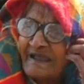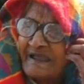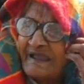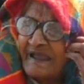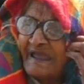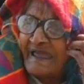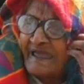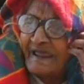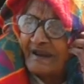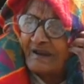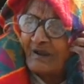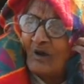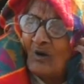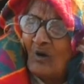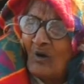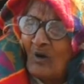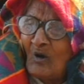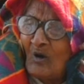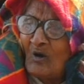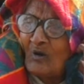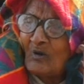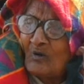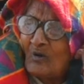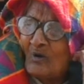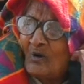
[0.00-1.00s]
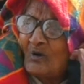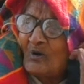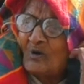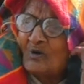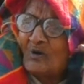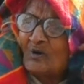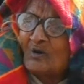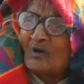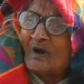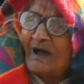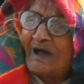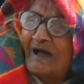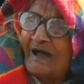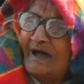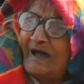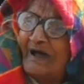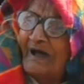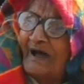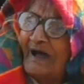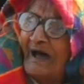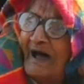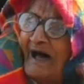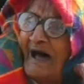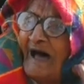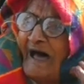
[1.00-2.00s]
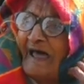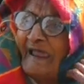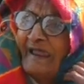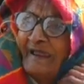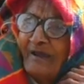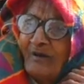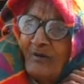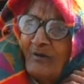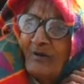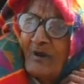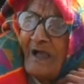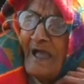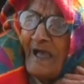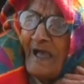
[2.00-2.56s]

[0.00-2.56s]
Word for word: कह रहे हो वो अच्छा आया जो